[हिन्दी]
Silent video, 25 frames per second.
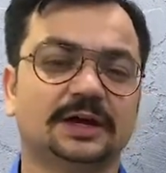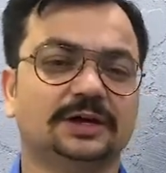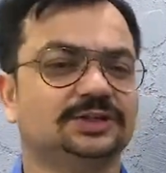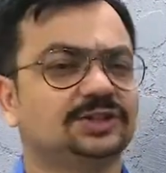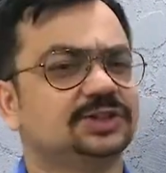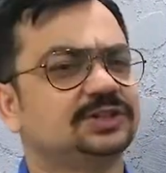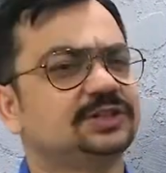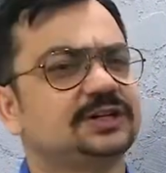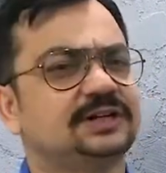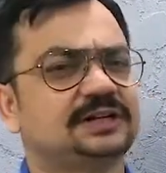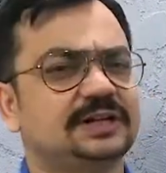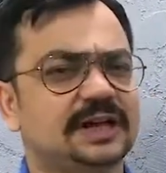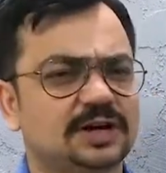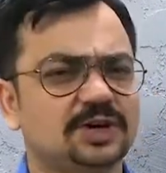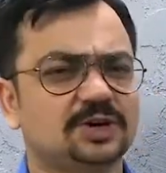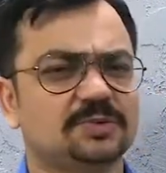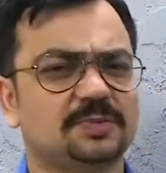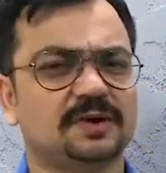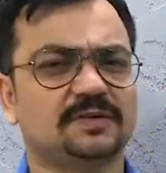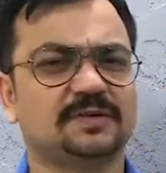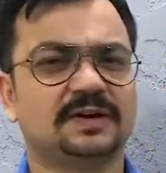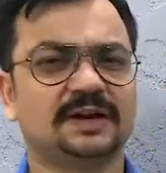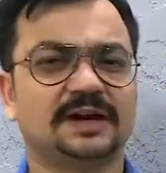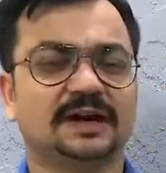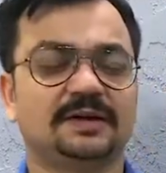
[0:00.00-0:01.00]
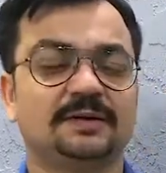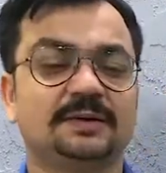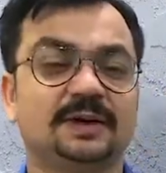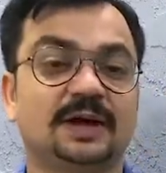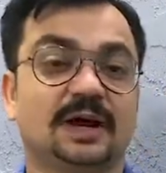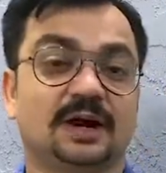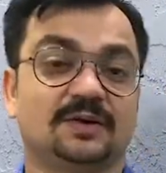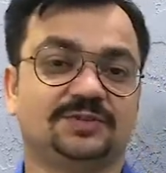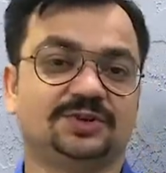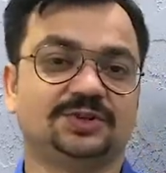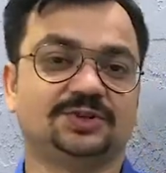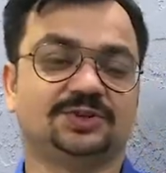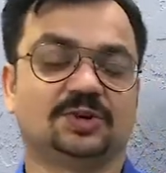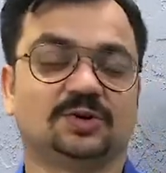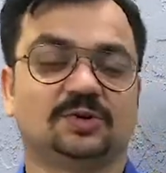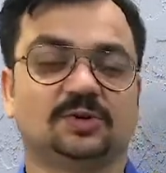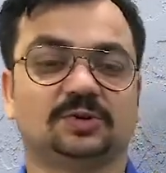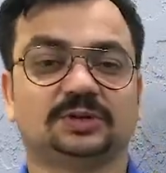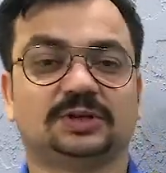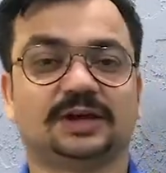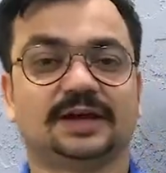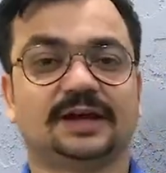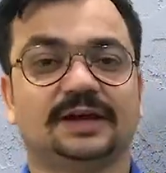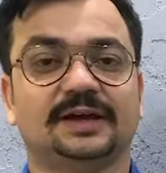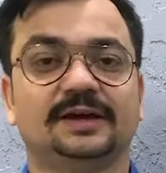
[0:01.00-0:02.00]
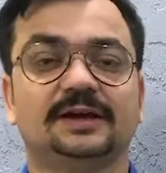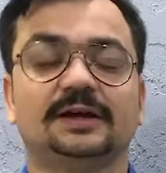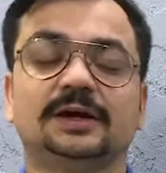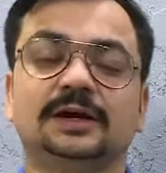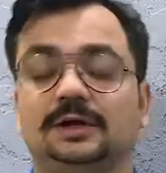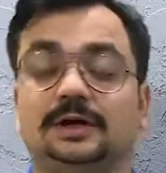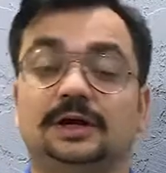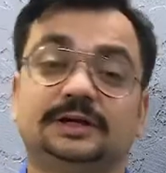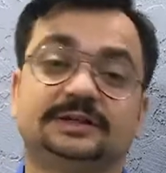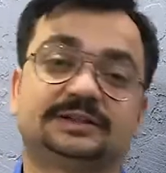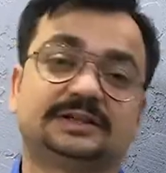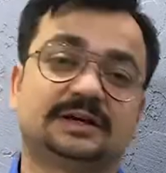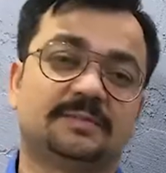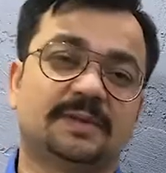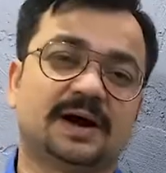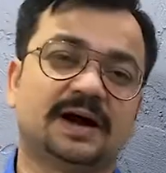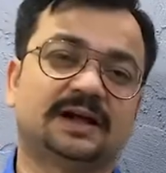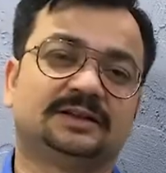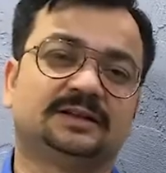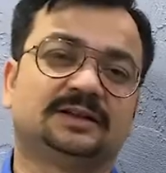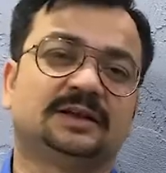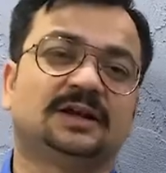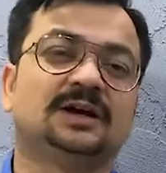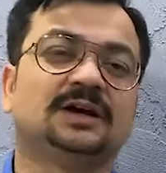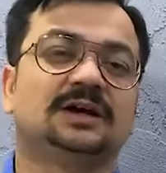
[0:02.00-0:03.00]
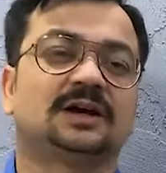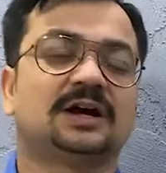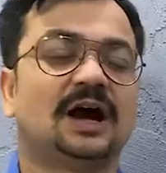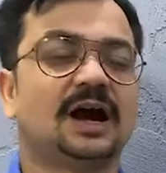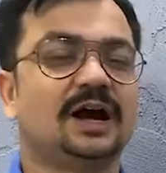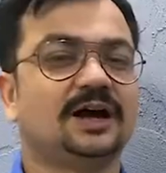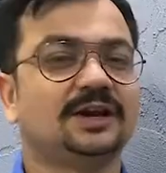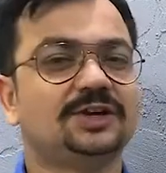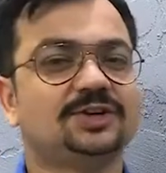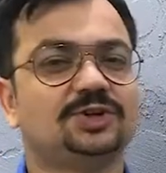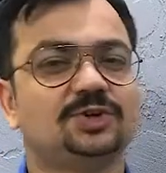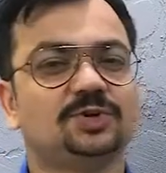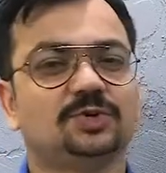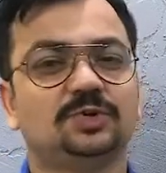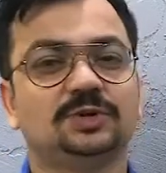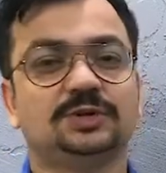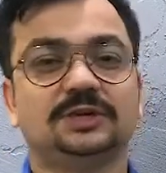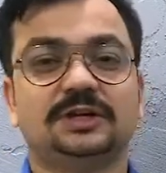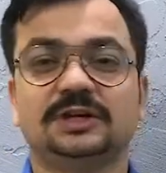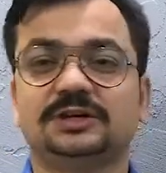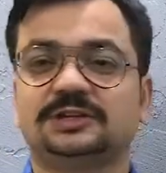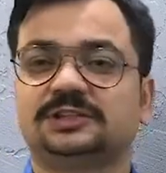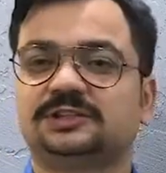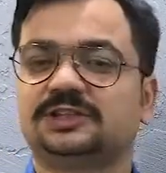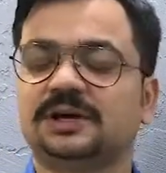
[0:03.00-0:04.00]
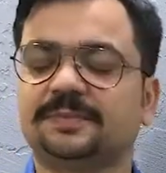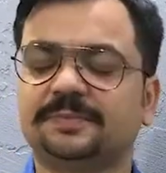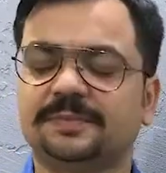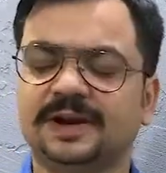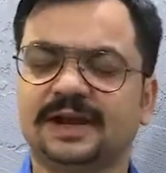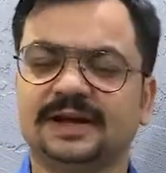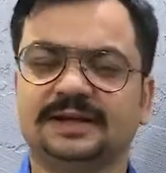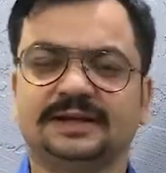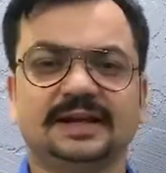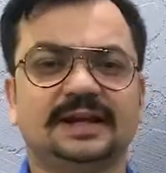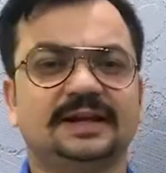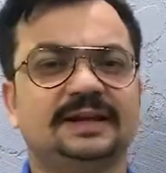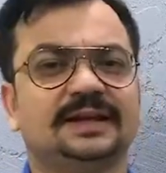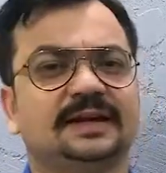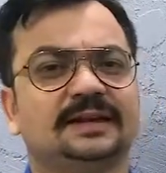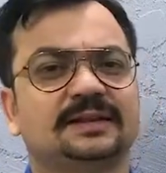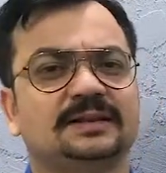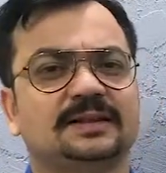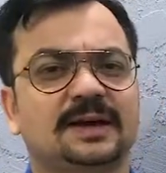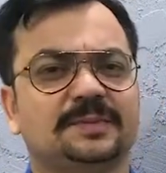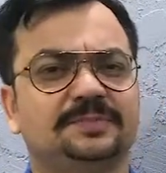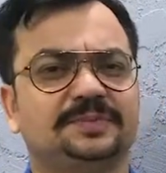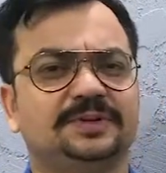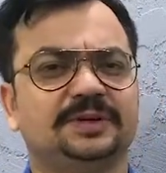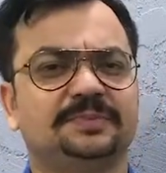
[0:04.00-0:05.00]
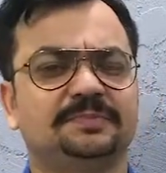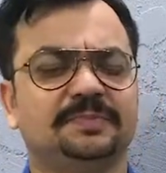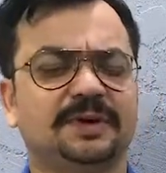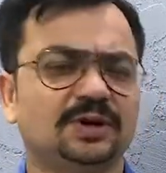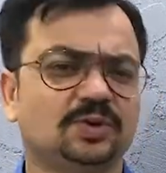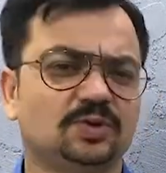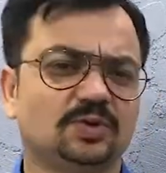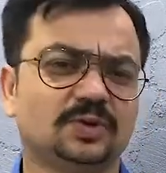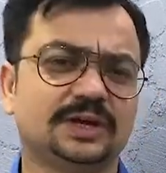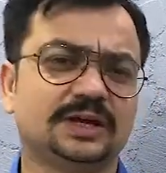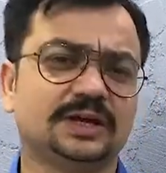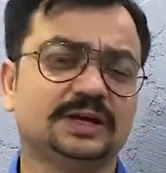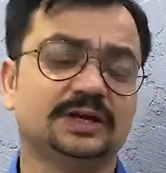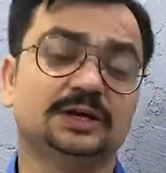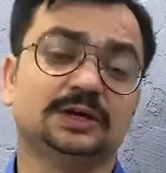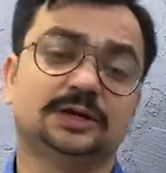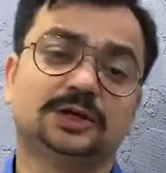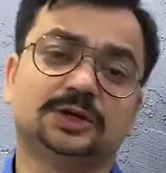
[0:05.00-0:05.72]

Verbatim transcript: जिसे टैटू बनवाने का भी काफ़ी शौक होता है इसके बाद कहानी शुरू होती है सपना यानी कि तापसी पन्नू की